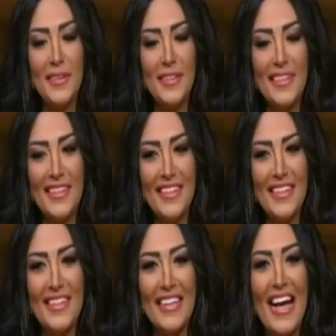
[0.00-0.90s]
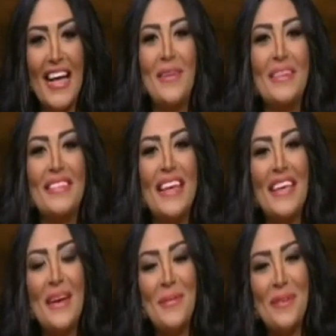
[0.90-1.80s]
الو ايوه
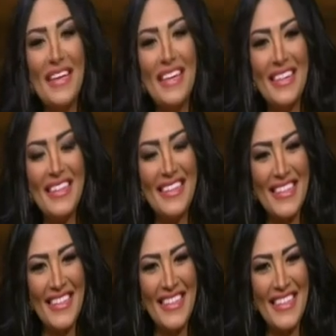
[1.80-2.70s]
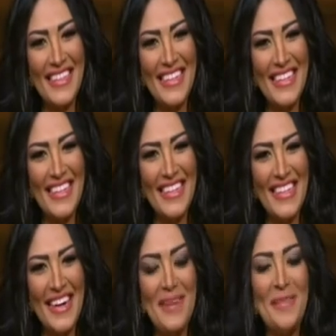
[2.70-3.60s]
ازيك يا امنيه الحمد لله
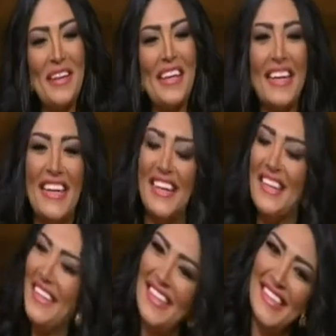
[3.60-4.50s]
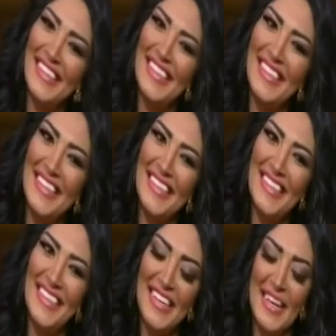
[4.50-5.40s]
تمام اخبارك ايه الحمد لله
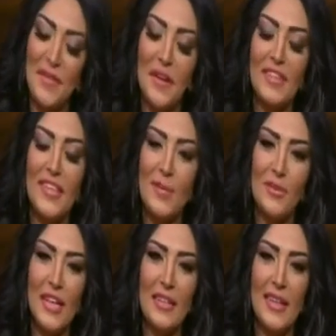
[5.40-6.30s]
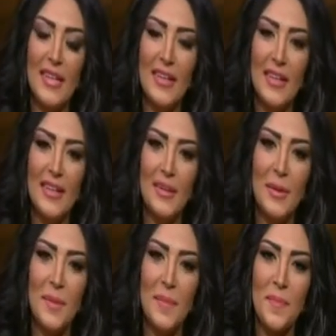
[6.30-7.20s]
اتفرجتي على المسلسل
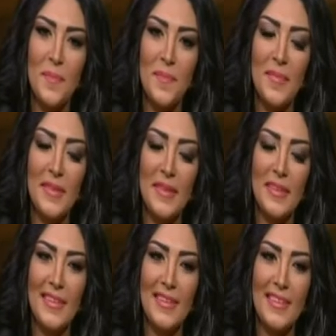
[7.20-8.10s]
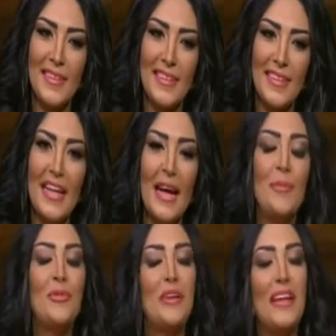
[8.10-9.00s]
اه الحمد لله شفته النهارده
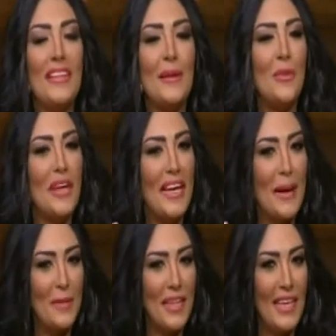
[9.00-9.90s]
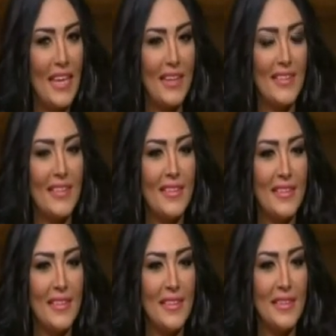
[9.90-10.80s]
الحمد لله طب وايه اجابتك ايه
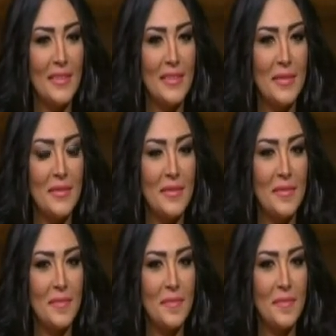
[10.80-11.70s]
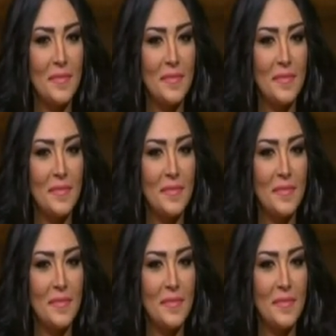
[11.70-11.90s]
اجابتي رقم ثلاثة